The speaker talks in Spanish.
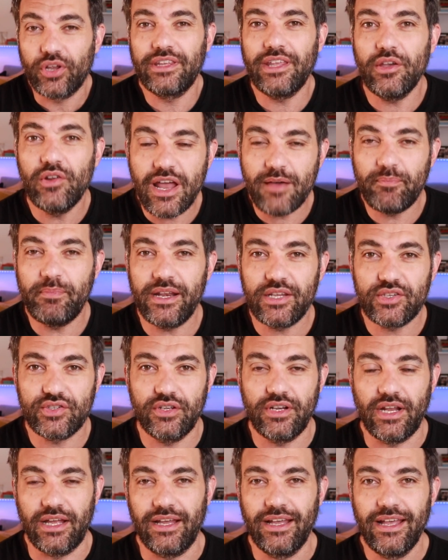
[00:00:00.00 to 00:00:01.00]
qué una
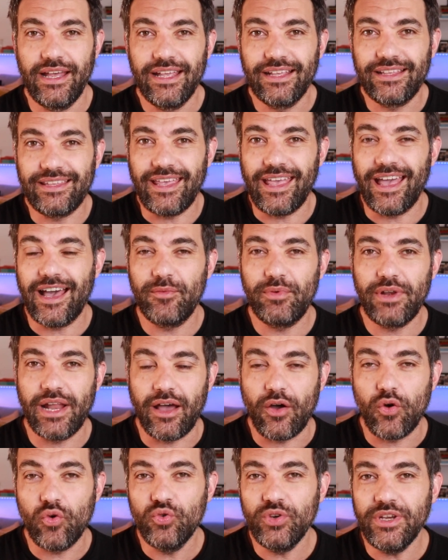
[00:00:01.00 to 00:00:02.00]
persona que
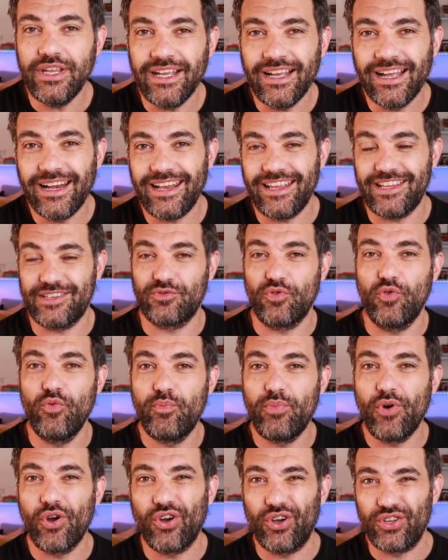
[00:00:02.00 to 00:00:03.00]
habla un inglés un
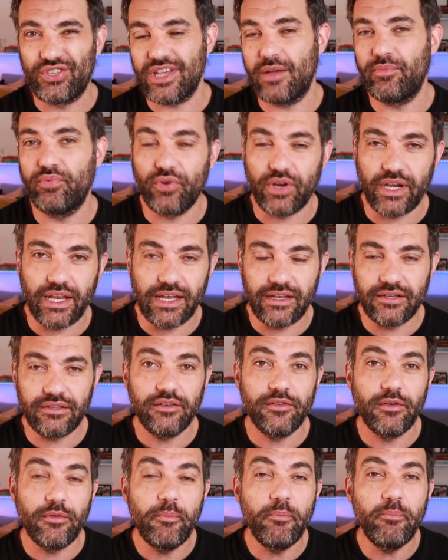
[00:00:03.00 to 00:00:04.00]
poco chapurreado
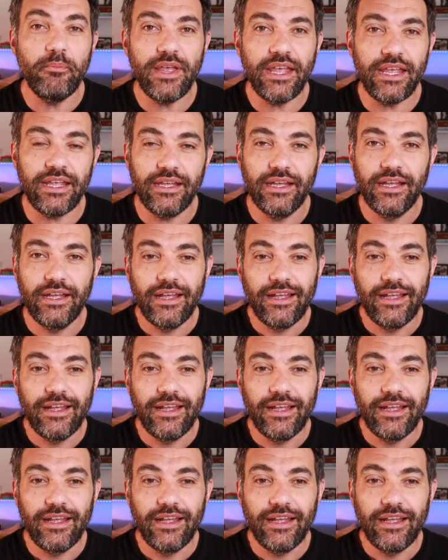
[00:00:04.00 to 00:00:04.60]
me